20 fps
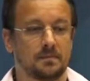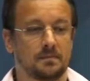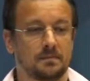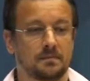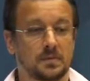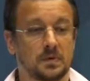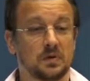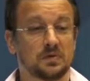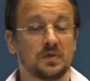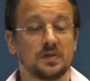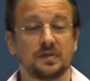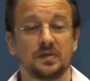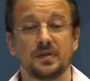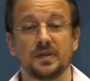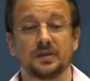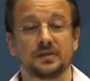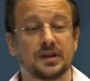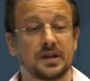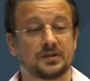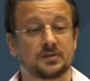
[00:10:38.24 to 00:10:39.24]
No sé si
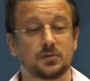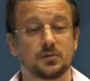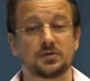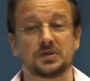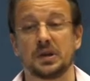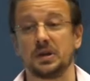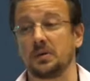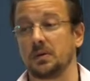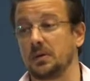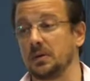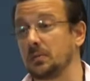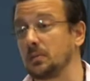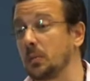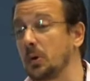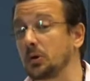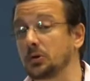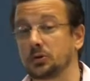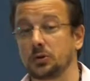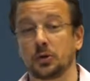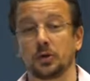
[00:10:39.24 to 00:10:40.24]
detrás usa el
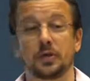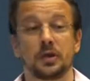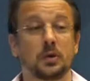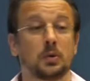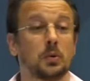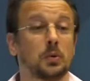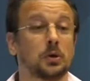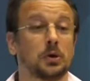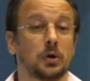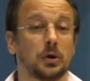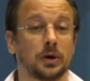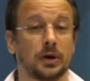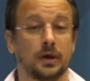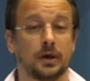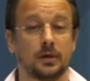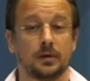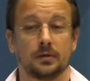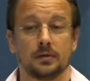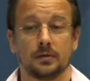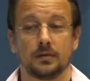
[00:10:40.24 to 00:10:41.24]
motor de Google o
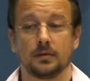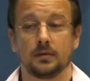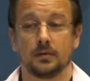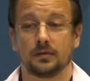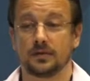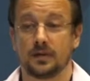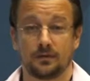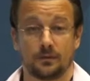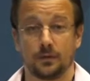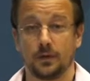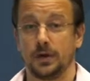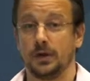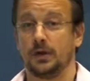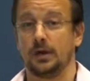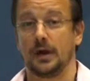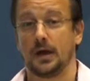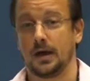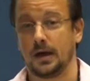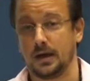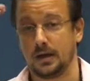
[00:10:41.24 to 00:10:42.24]
qué. O sea, fui
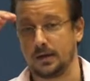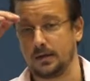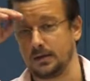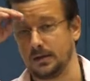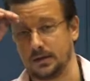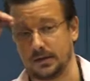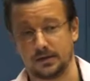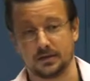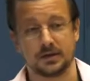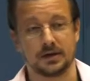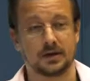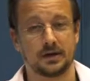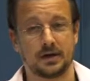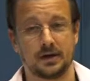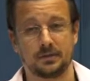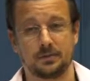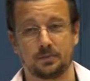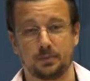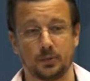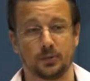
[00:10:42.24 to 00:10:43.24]
a
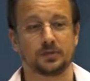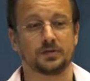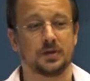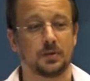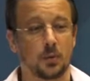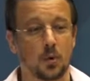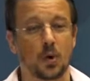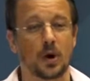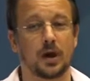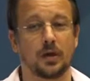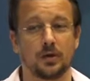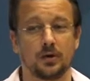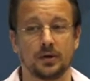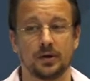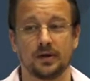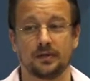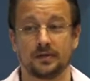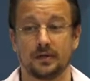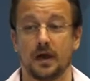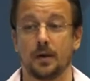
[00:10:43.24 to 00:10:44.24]
internet, puse
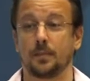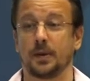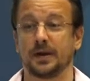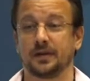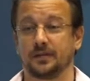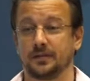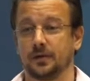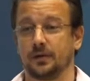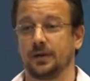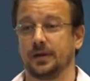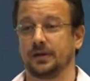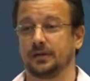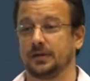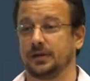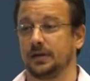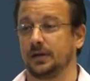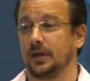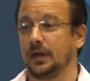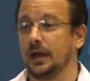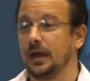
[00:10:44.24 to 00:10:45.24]
buscadores, apareció
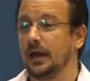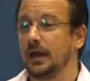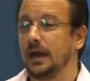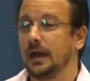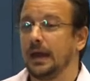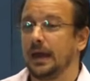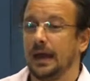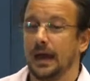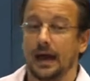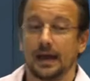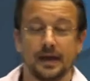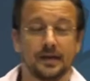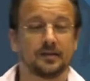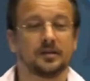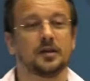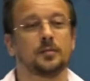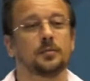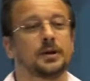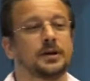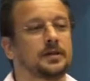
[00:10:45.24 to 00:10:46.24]
este. Este
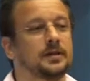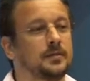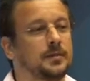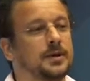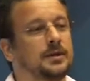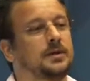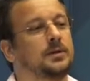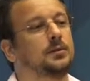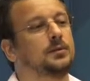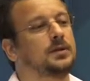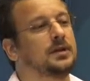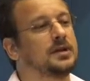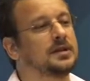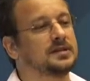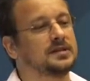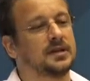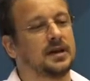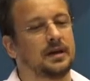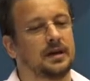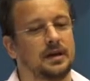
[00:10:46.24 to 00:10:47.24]
aparentemente
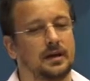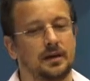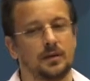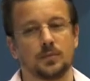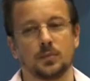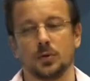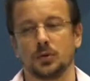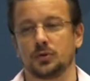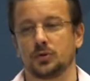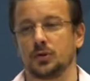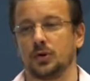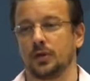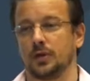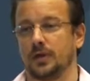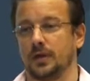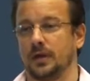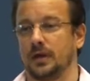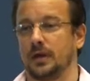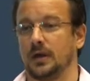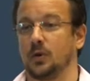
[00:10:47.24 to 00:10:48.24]
utiliza el motor
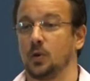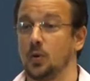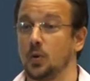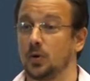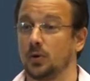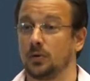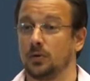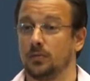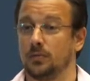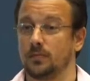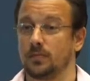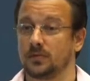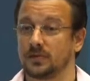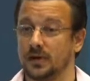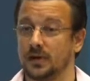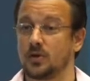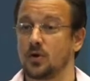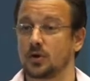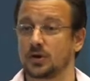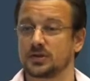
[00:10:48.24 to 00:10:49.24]
de Google, o sea,
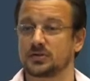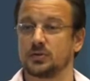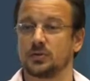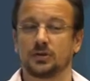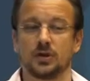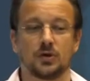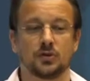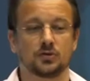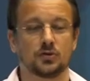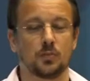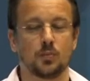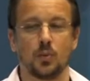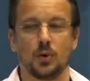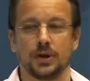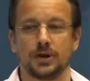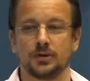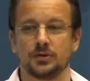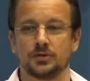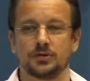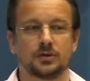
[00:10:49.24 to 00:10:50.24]
los resultados son
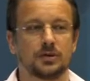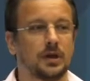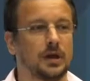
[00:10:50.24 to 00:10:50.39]
buenos